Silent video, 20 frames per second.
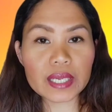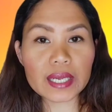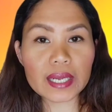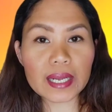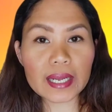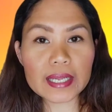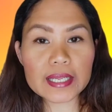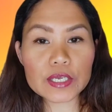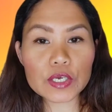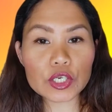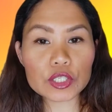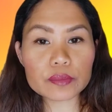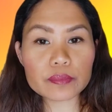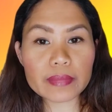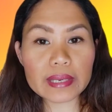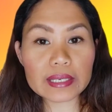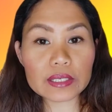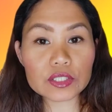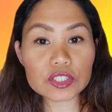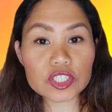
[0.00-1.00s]
Ngayon,
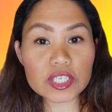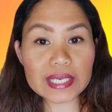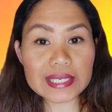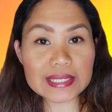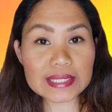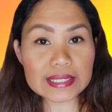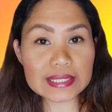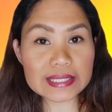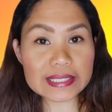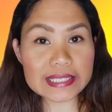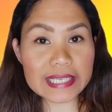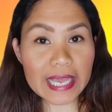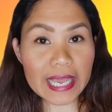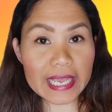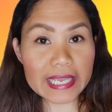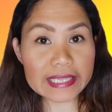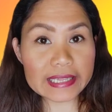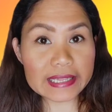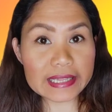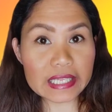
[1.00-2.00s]
meron diyang
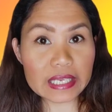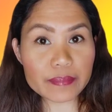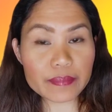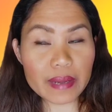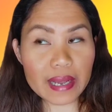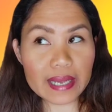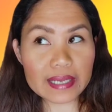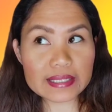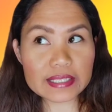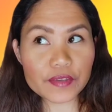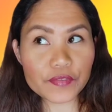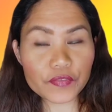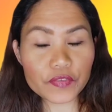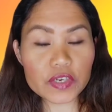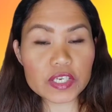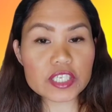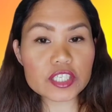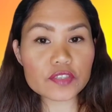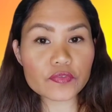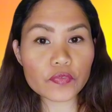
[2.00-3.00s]
9, 'di ba Sa
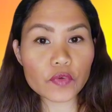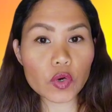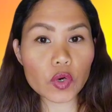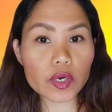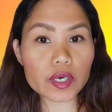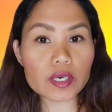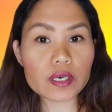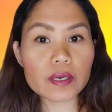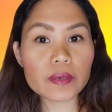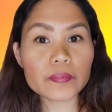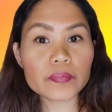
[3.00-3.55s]
first 4,